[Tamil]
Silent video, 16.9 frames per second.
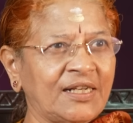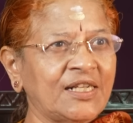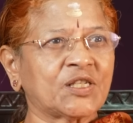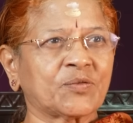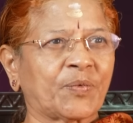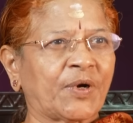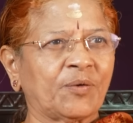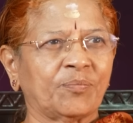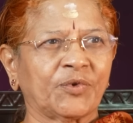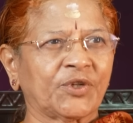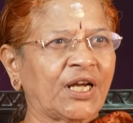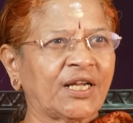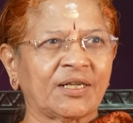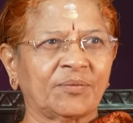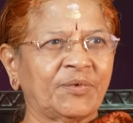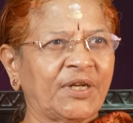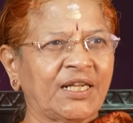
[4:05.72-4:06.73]
ரிலீஸ் பண்ண
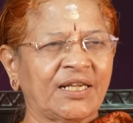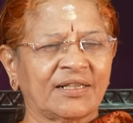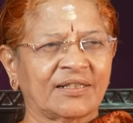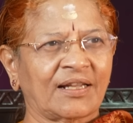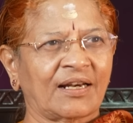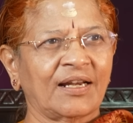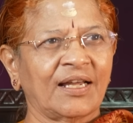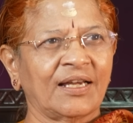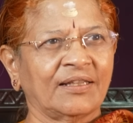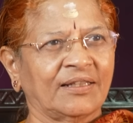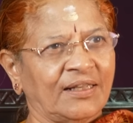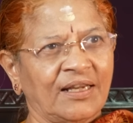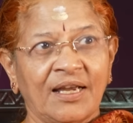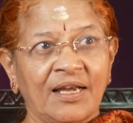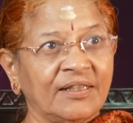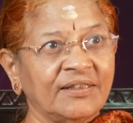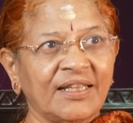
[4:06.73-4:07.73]
போகிறார் அப்படிங்கிறதெல்லாம்
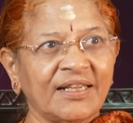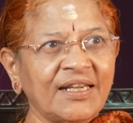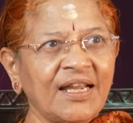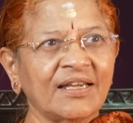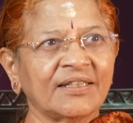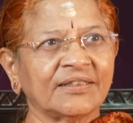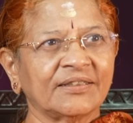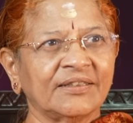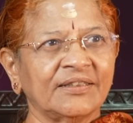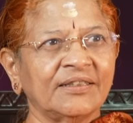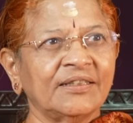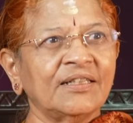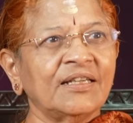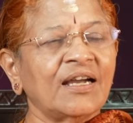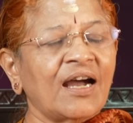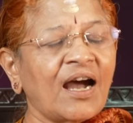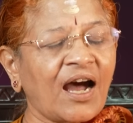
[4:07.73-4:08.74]
தெரியாது
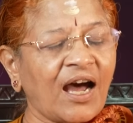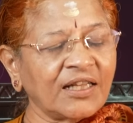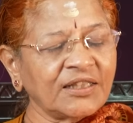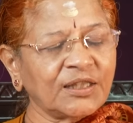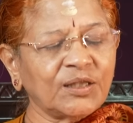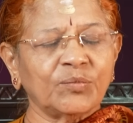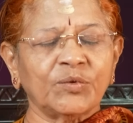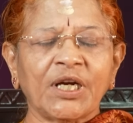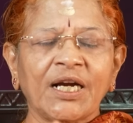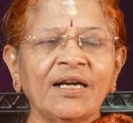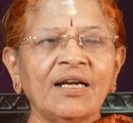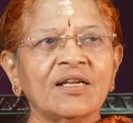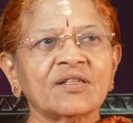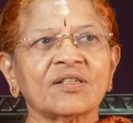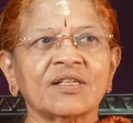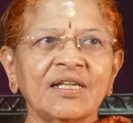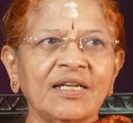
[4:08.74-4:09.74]
அதுக்கு முன்னாடி
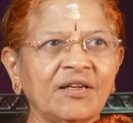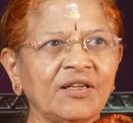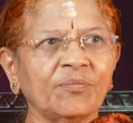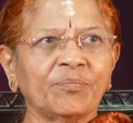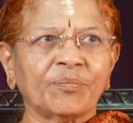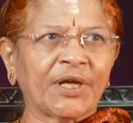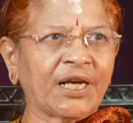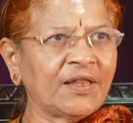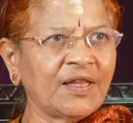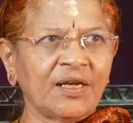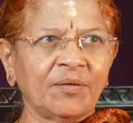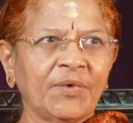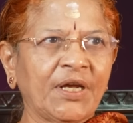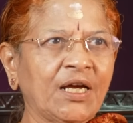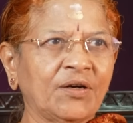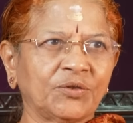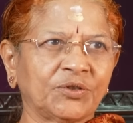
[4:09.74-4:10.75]
நான் சொன்னேன்
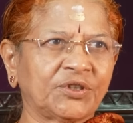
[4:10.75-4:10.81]
பெருந்தன்மையாக